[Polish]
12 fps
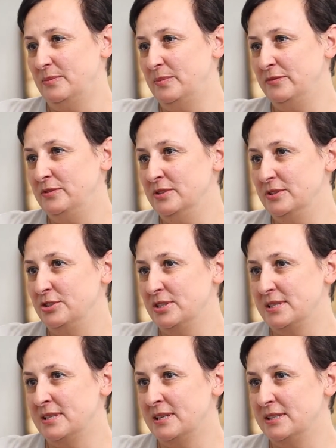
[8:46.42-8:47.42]
powinien
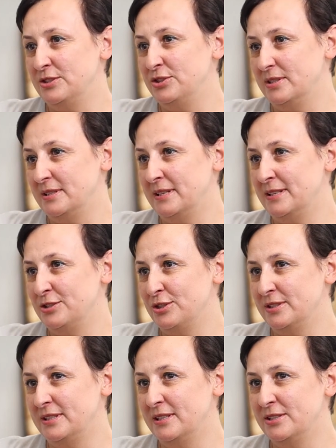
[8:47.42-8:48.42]
się znaleźć na
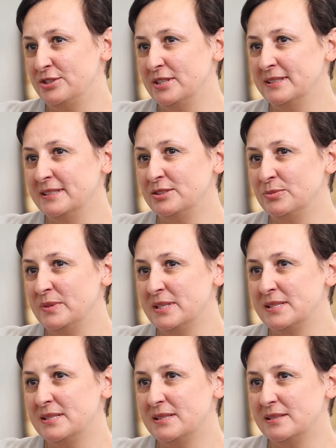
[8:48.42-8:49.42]
naszych talerzach,
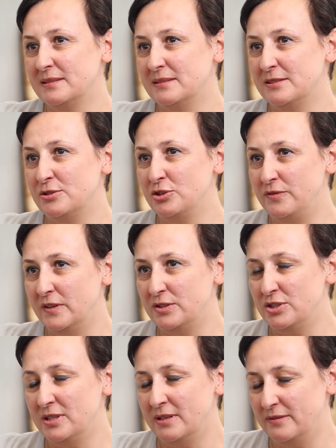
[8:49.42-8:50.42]
natomiast z
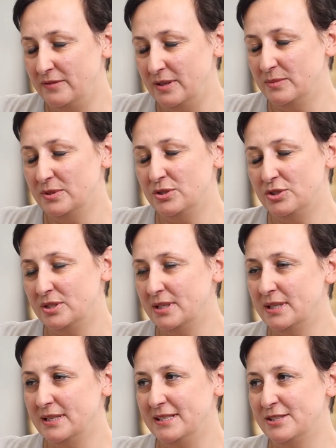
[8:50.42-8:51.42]
doświadczenia wiemy,
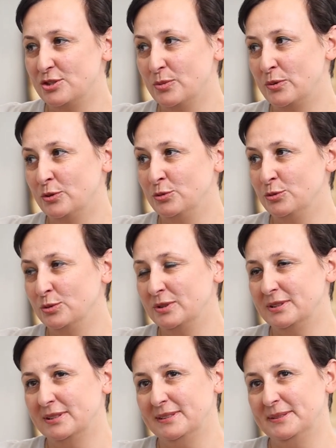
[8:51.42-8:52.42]
że jest to
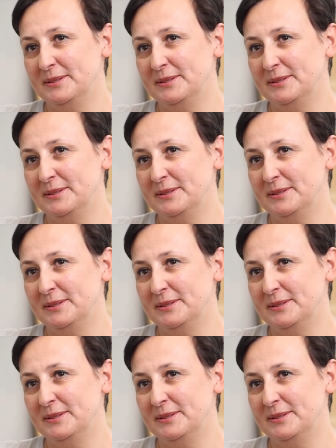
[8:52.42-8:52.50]
produkt